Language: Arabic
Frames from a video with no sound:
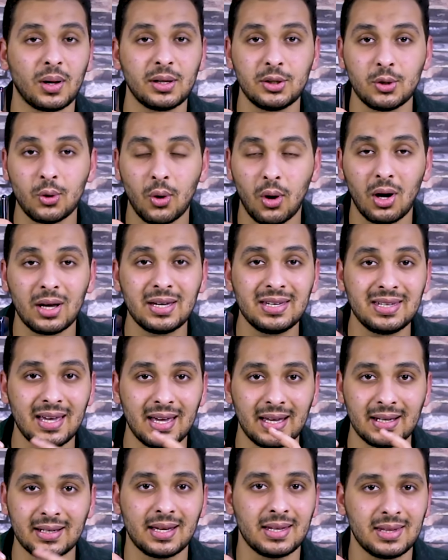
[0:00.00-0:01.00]
الوان يو اي
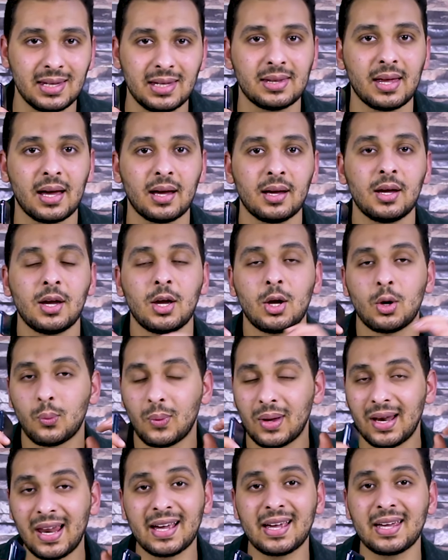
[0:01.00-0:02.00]
الجديده
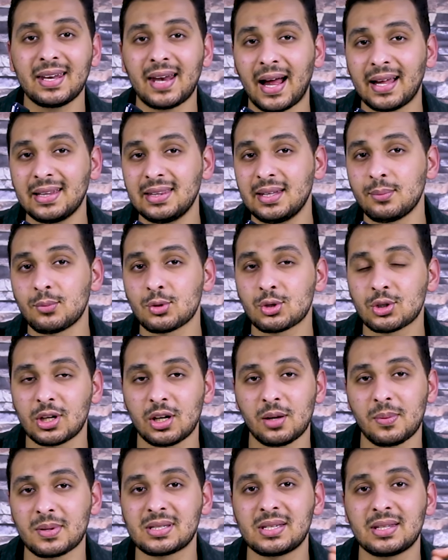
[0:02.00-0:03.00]
ولكن عندي
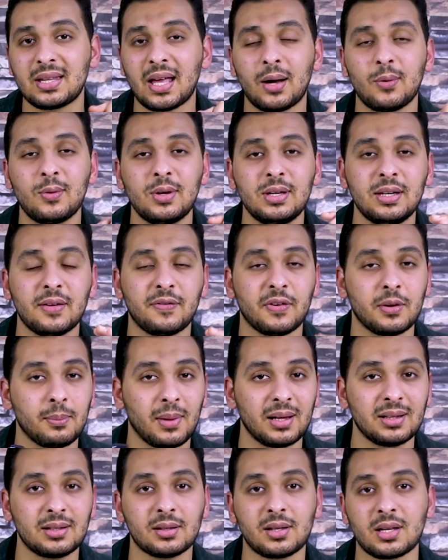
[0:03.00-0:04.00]
مشكله بسيطه قوي ان في
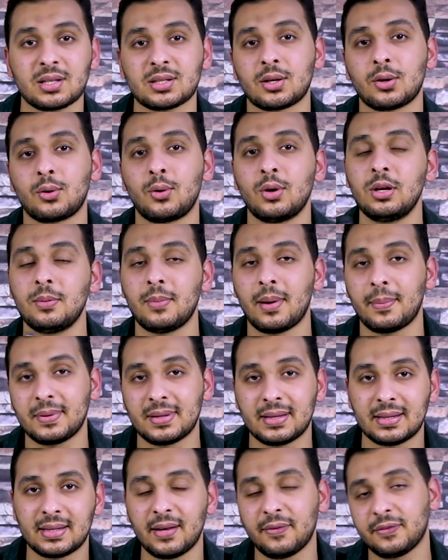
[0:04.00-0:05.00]
المالتي تاسك كل ما
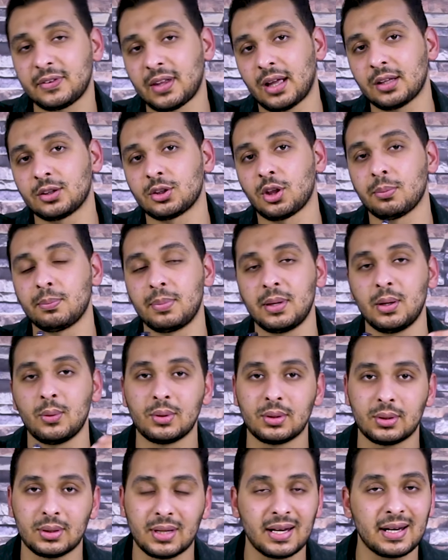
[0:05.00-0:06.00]
بتفتح التطبيق
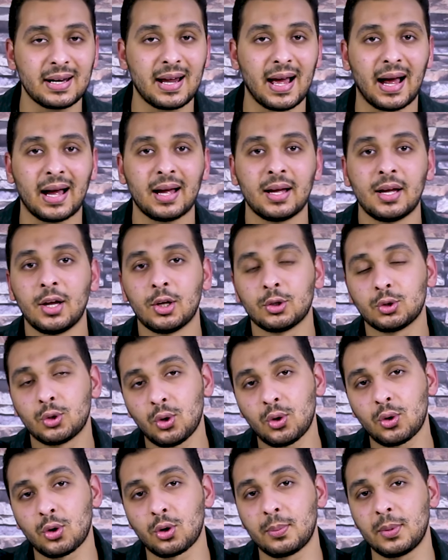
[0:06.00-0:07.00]
وترجع
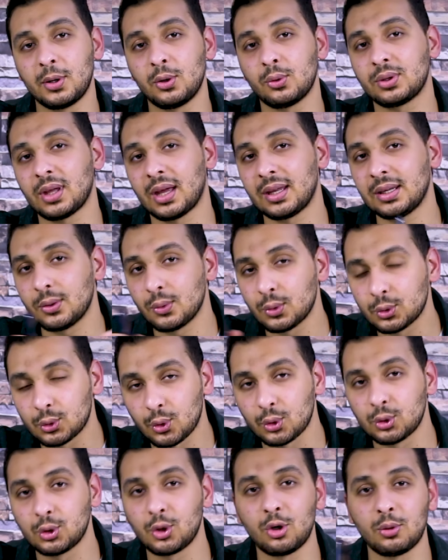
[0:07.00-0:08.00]
تخرج منه تاني
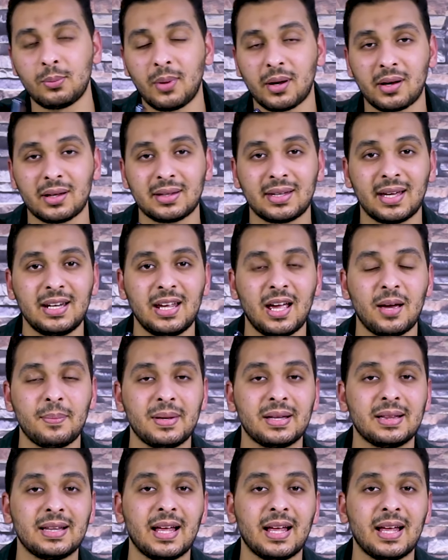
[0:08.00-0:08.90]
وترد له مره تانيه